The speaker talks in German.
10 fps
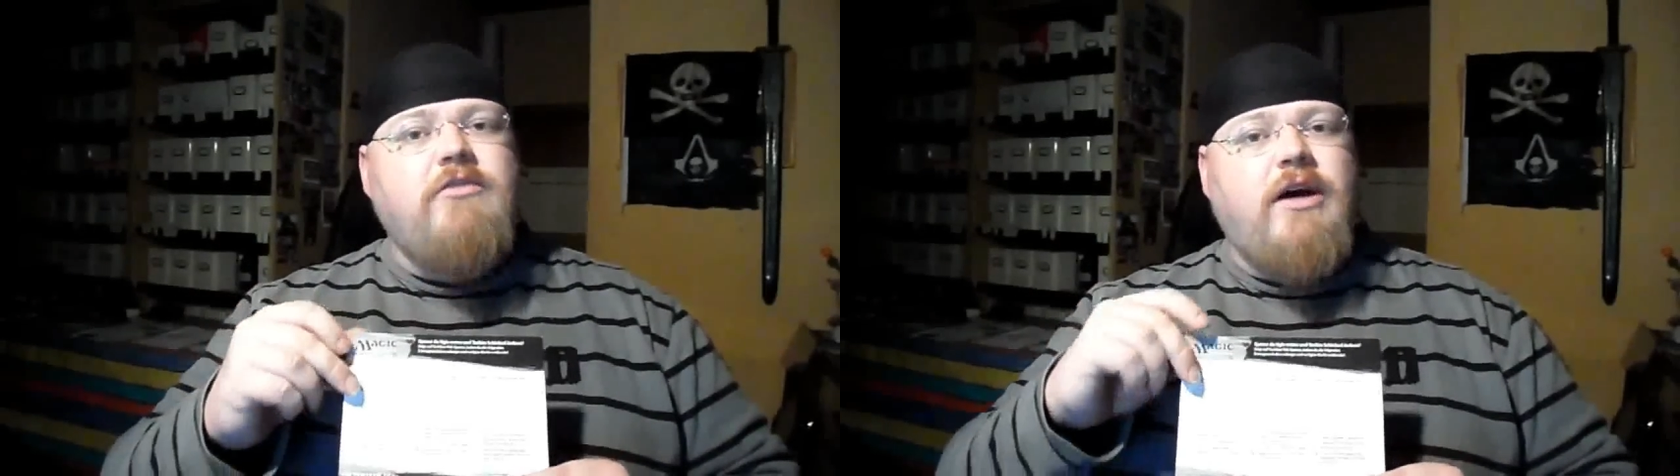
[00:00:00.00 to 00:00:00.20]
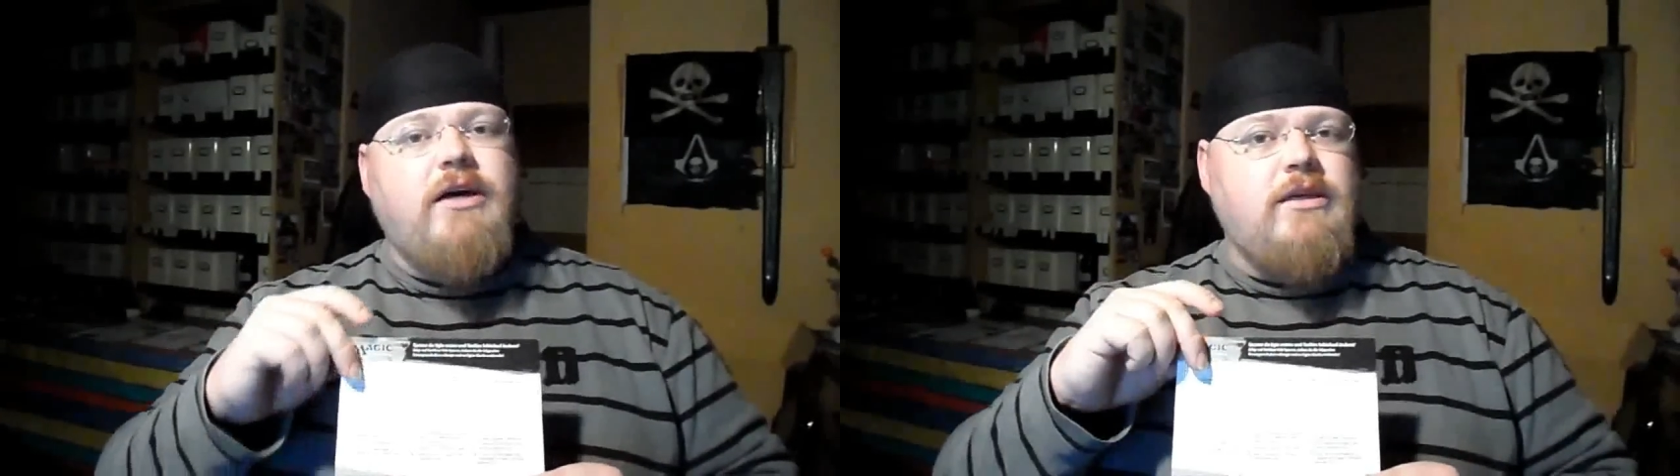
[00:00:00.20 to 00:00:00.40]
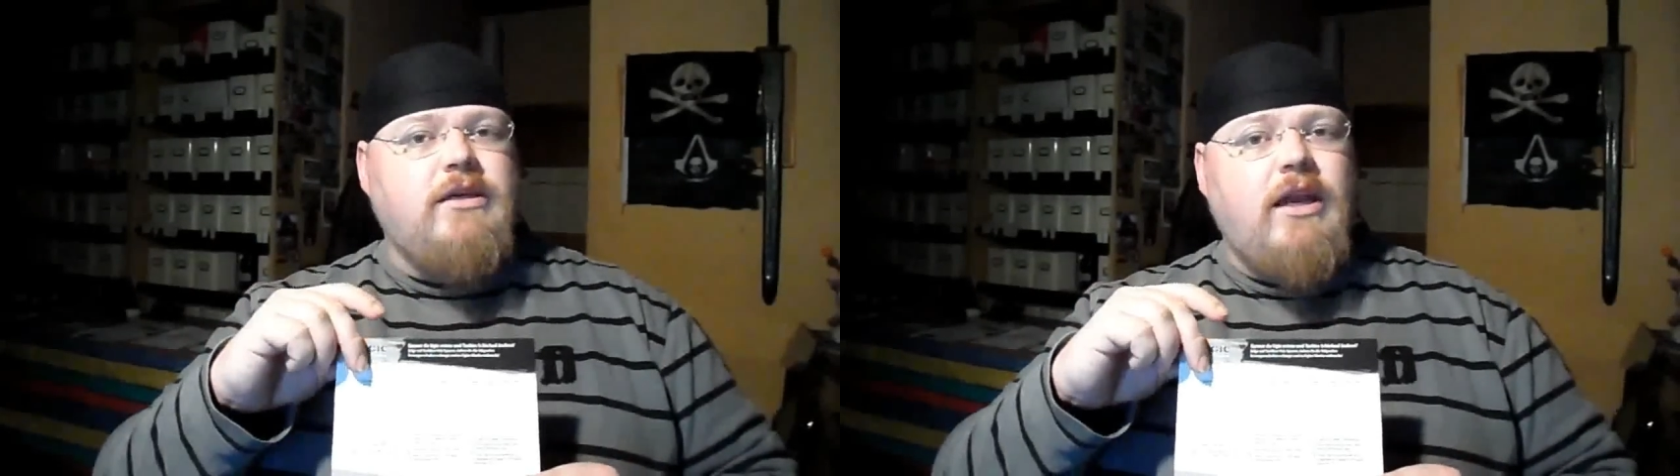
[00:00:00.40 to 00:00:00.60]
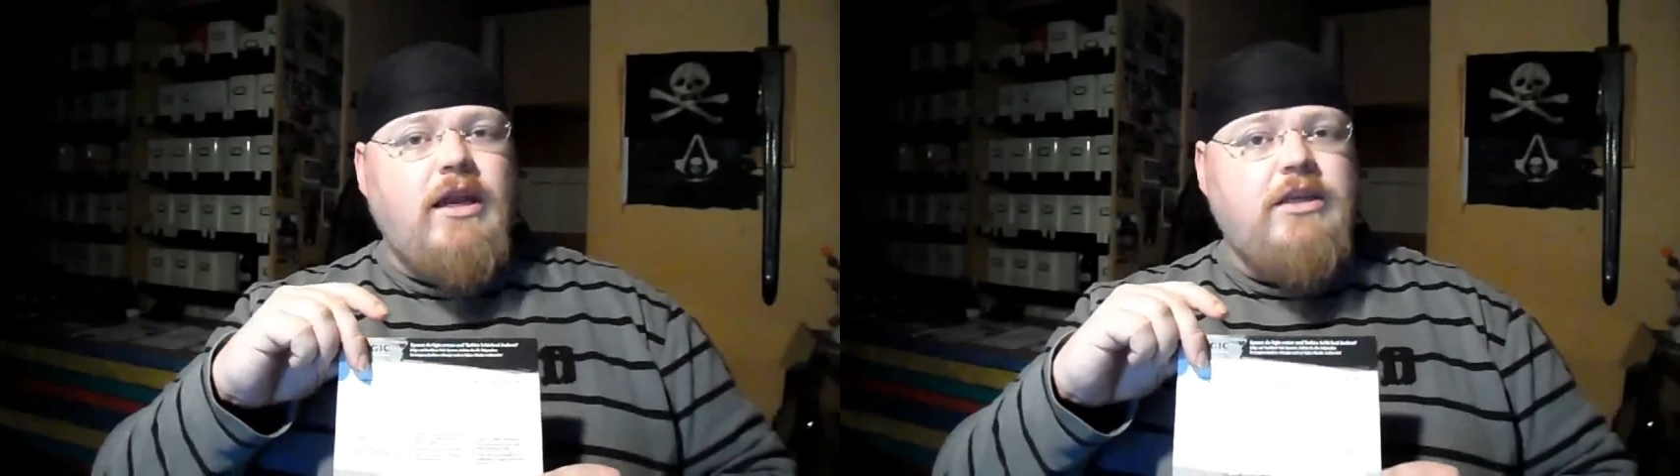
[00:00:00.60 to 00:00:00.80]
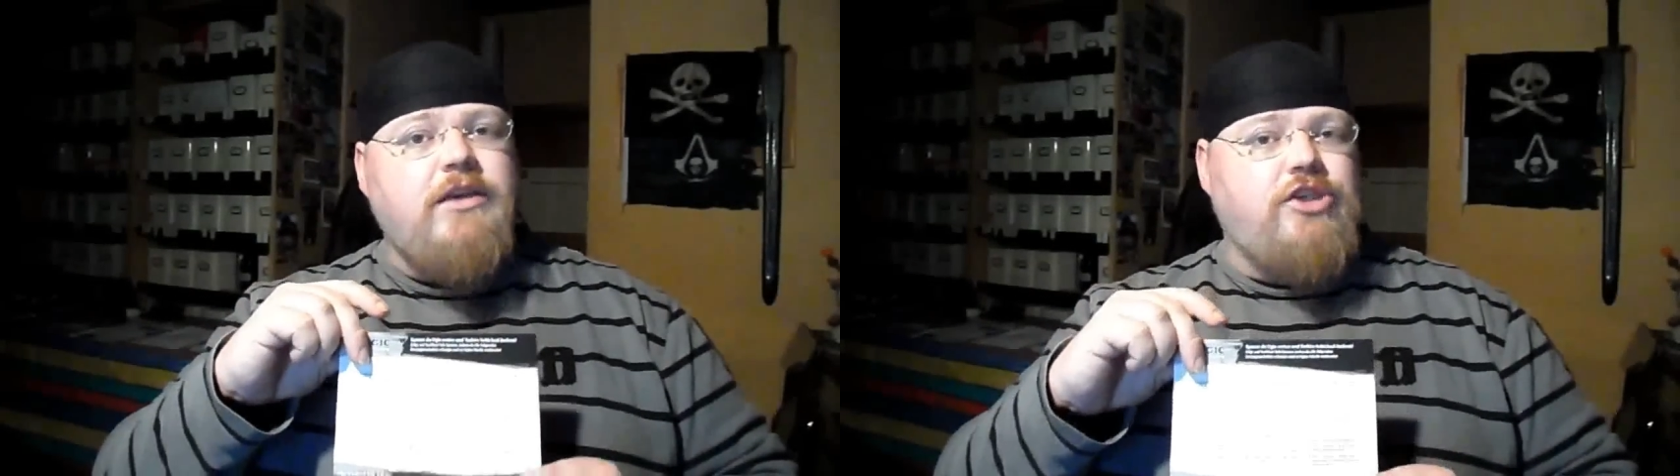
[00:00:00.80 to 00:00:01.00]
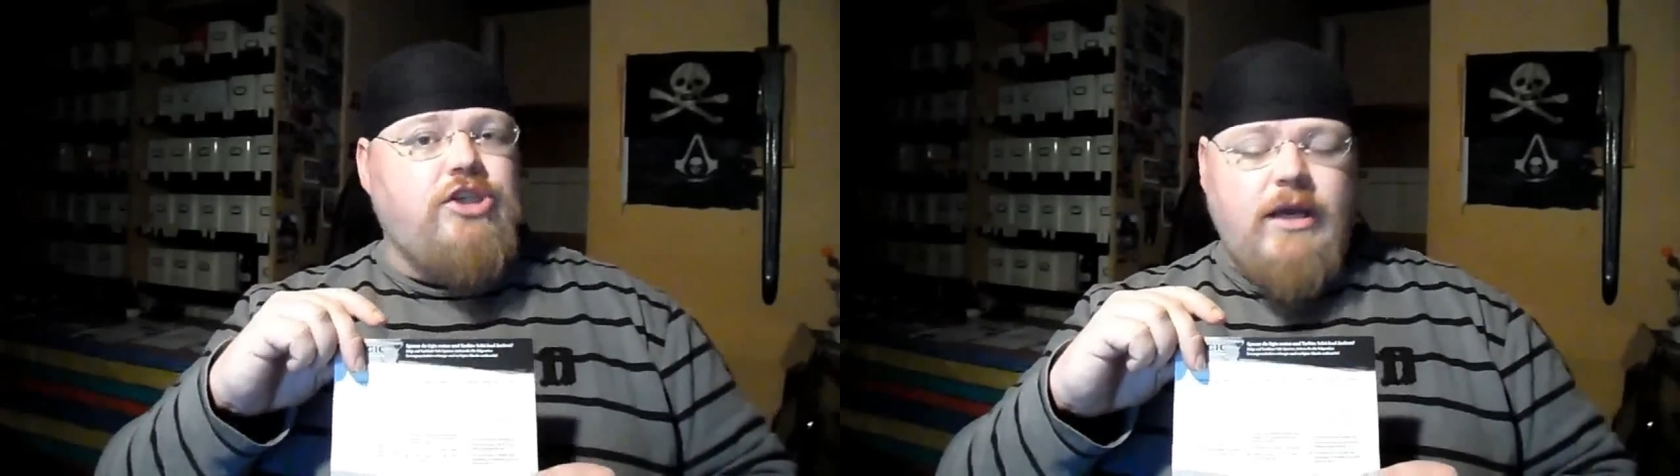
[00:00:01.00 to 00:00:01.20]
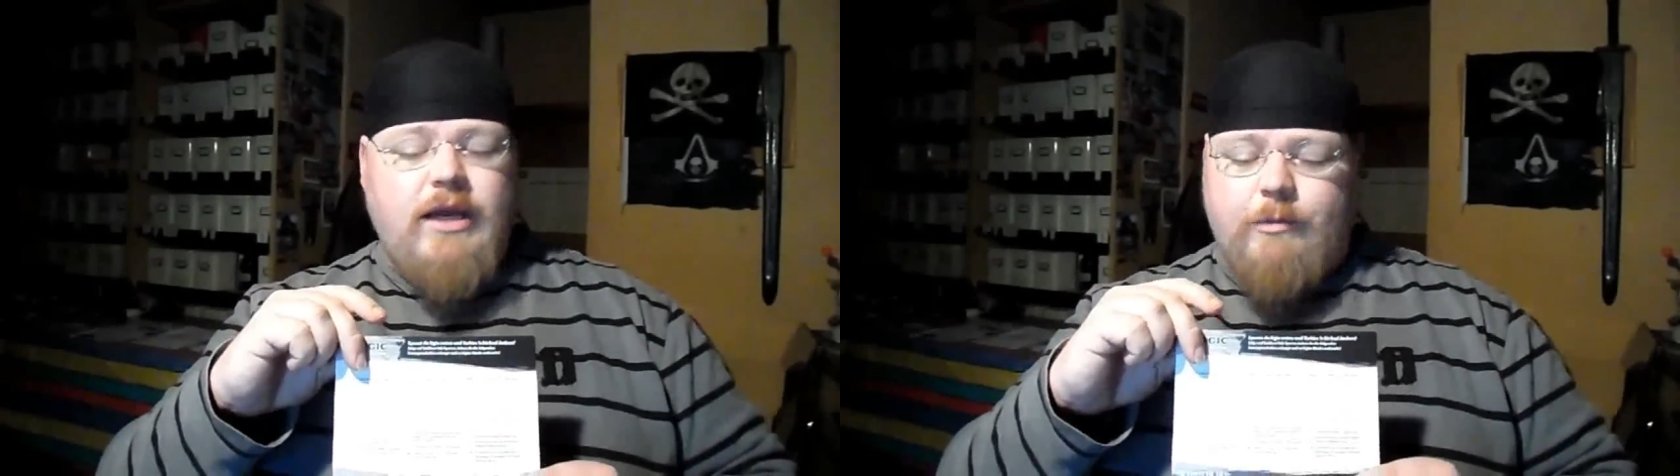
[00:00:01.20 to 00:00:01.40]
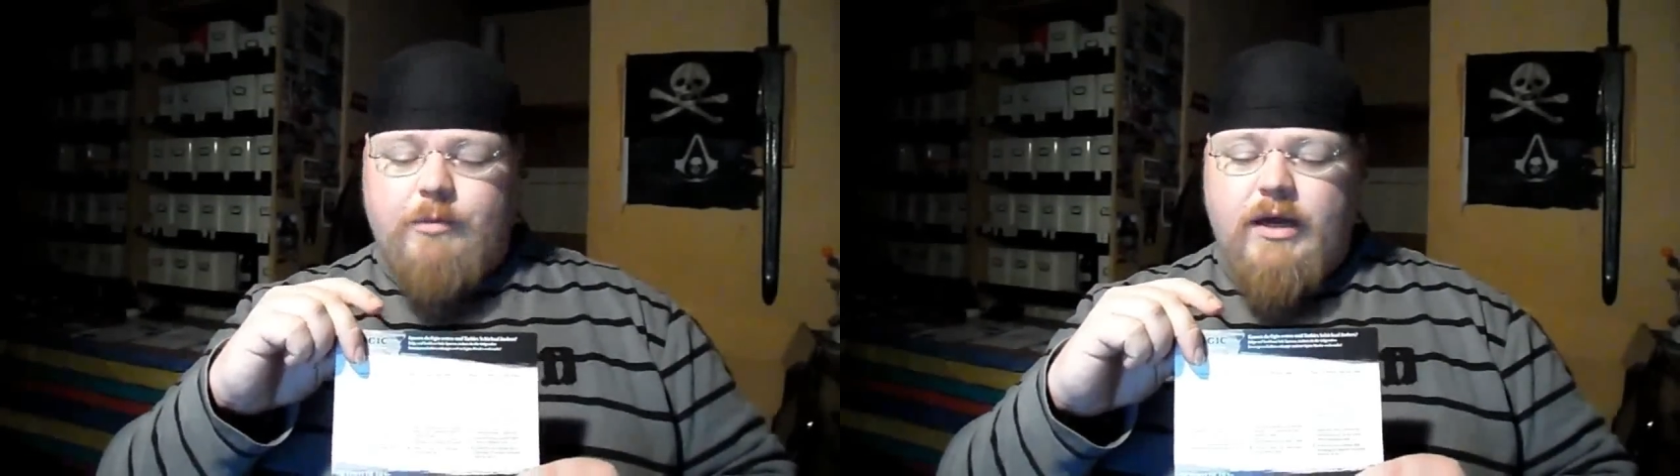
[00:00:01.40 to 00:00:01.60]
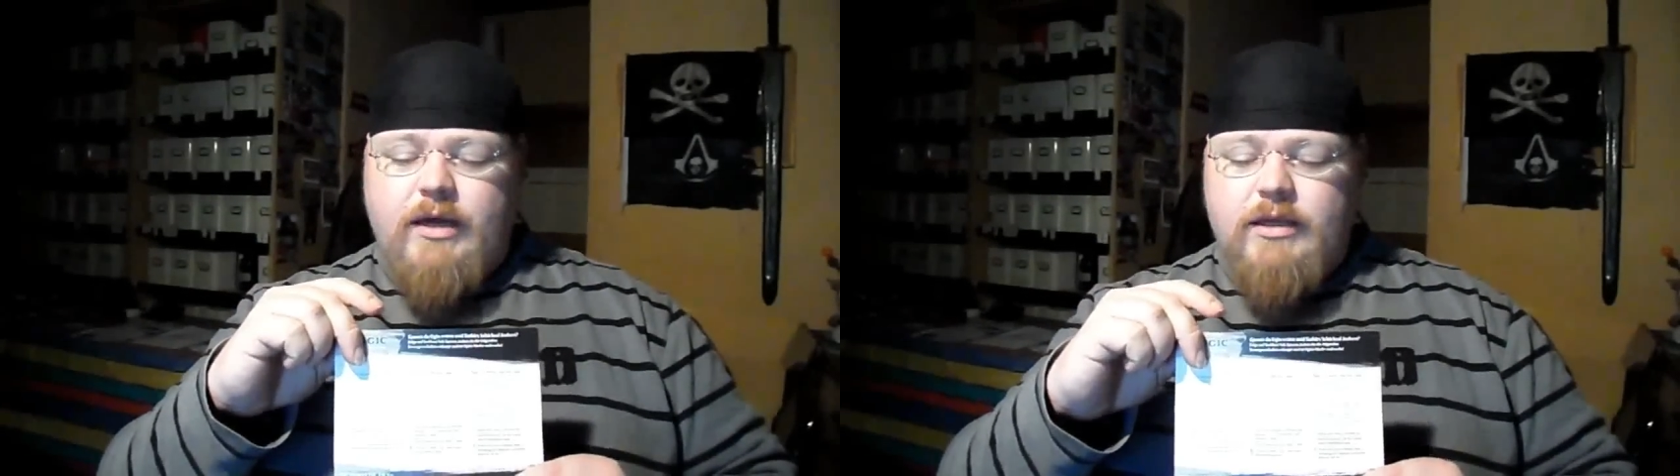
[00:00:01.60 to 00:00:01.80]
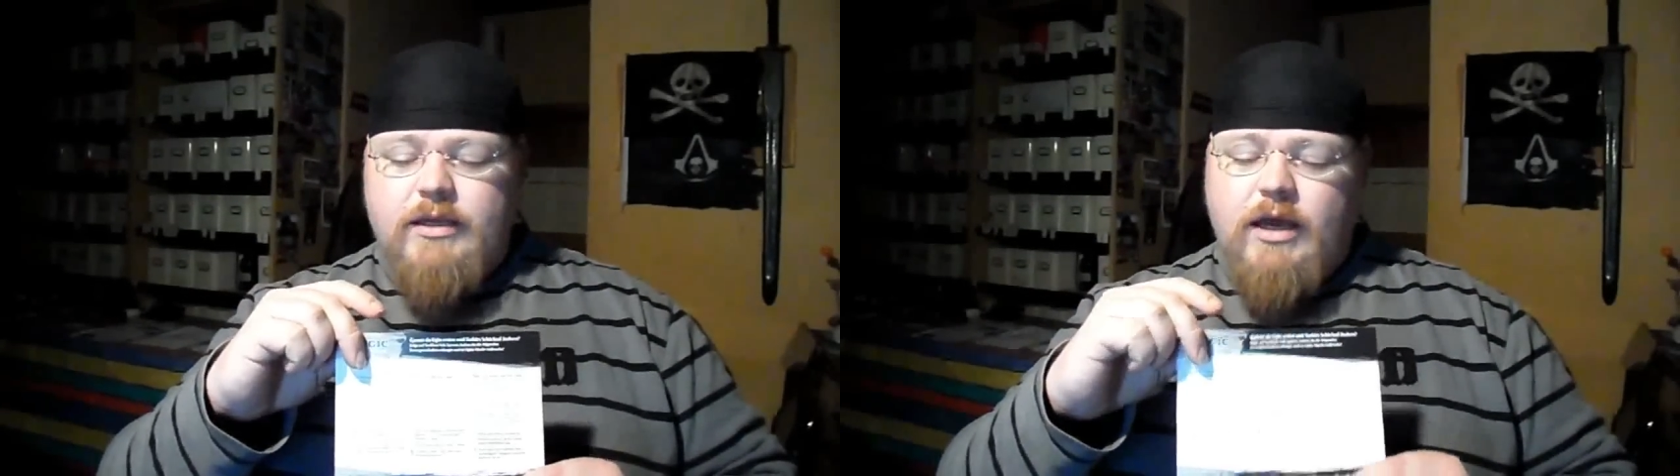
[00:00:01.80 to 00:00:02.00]
Phase relativ schnell
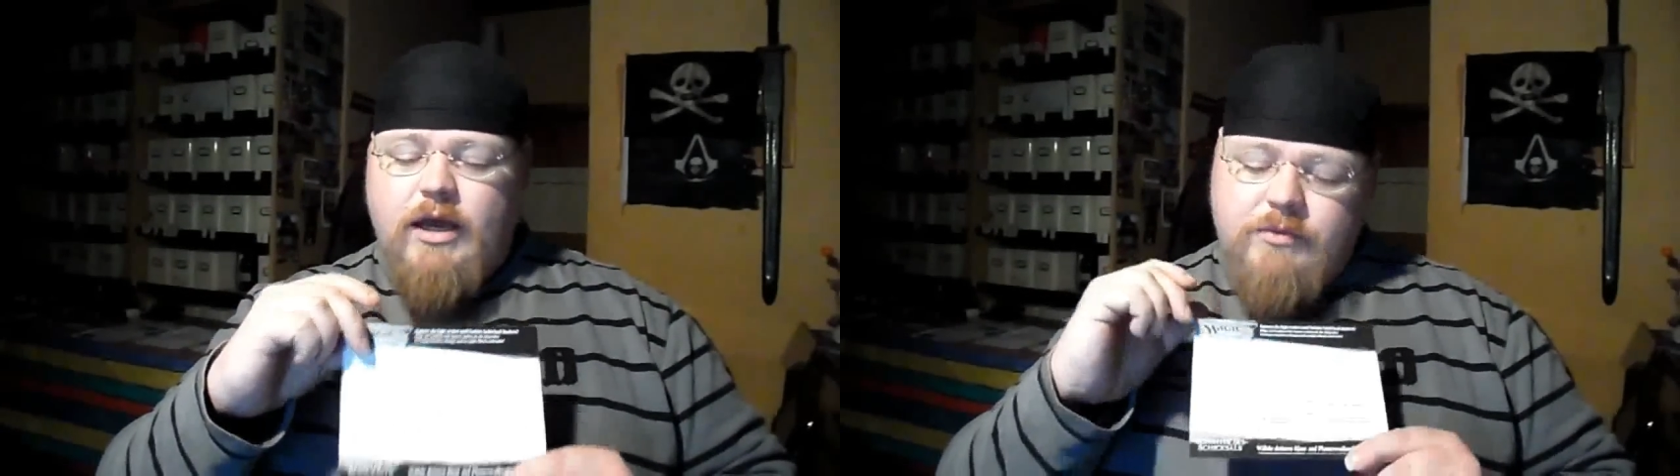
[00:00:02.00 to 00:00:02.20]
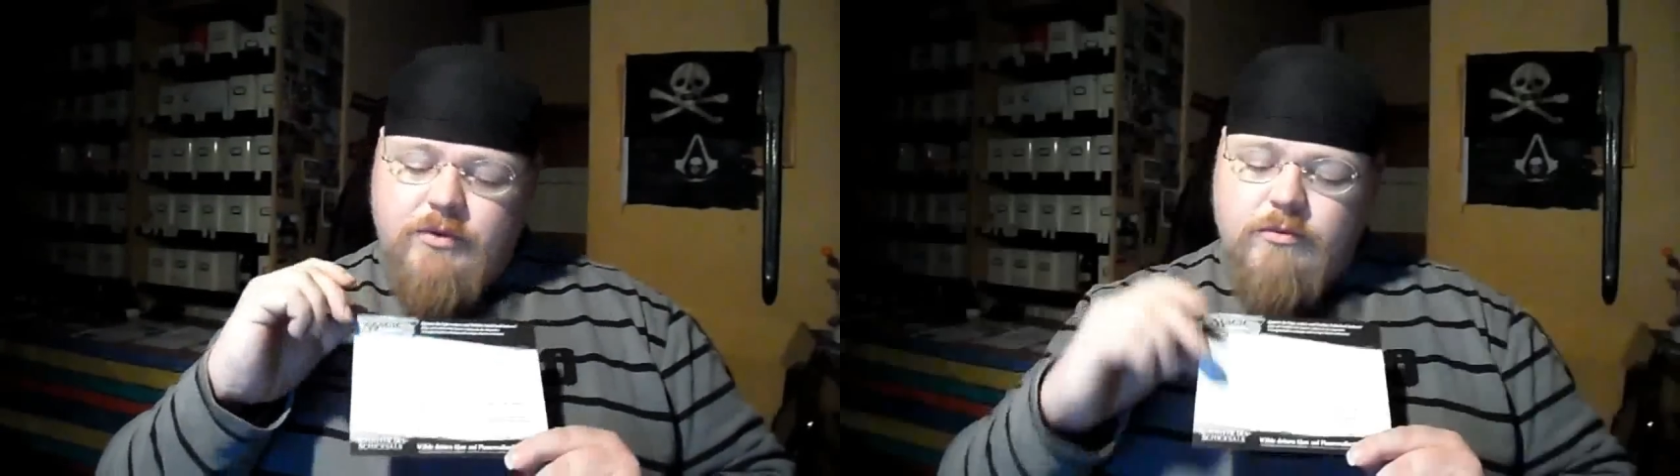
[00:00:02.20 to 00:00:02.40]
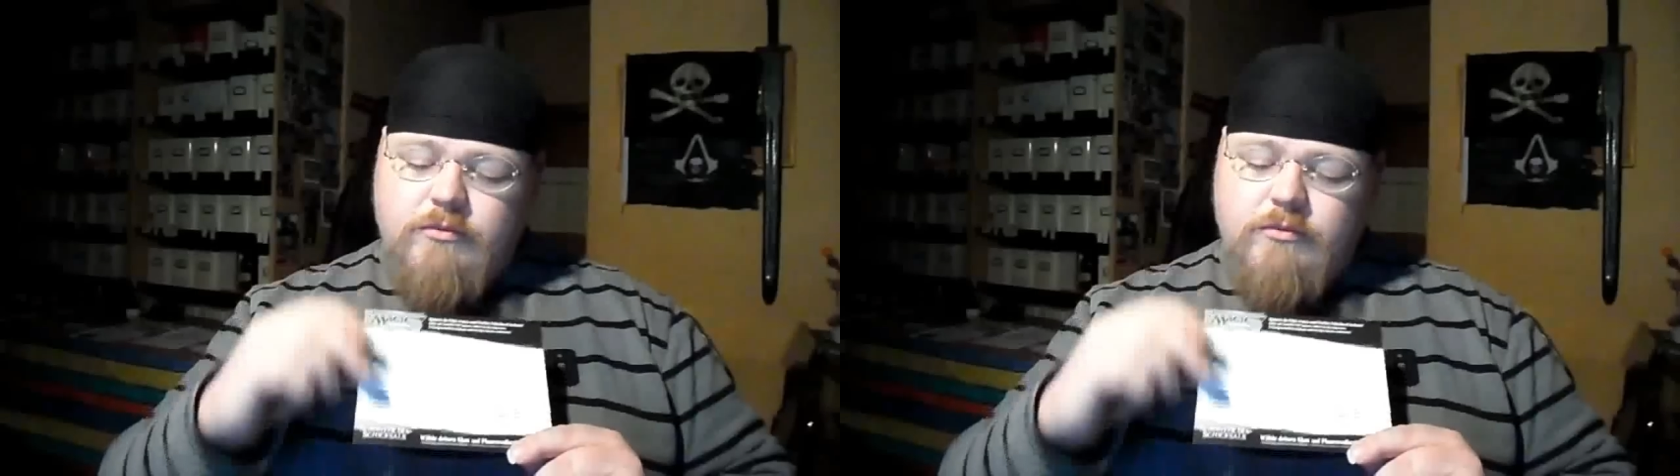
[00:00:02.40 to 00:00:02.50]
abgehandelt gehabt,